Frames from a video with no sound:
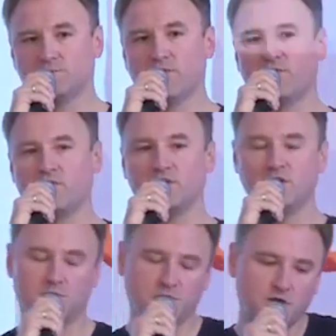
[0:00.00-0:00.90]

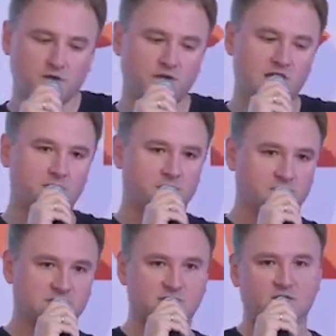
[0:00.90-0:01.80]
Powoli migrujemy
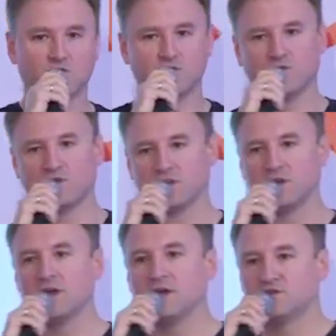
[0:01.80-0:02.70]
z kultury
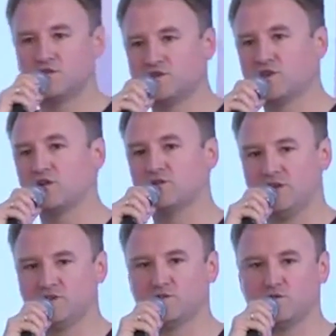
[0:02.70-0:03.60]
czystego
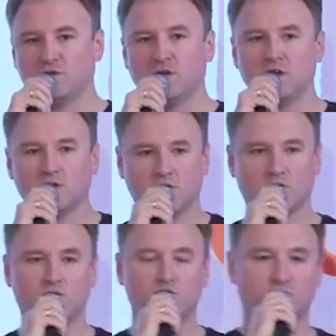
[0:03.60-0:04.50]
tekstu do
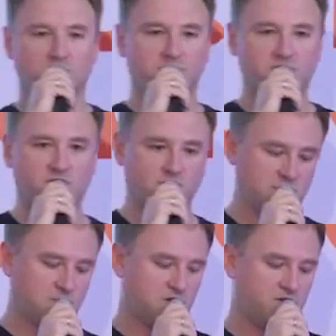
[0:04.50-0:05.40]
kultury pod
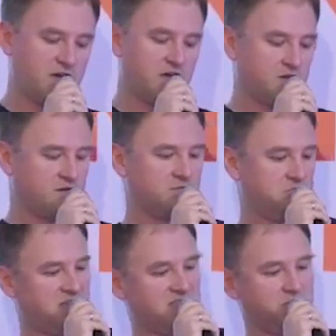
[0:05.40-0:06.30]
tytułem ojej,
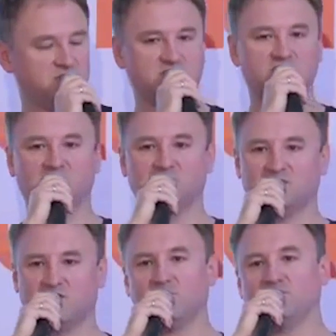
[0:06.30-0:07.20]
nie chce mi się czytać,
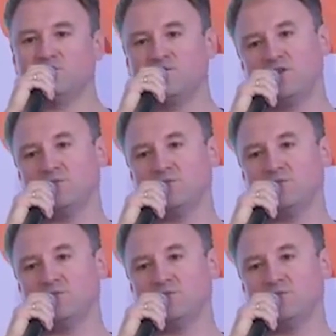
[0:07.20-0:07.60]
chcę obejrzeć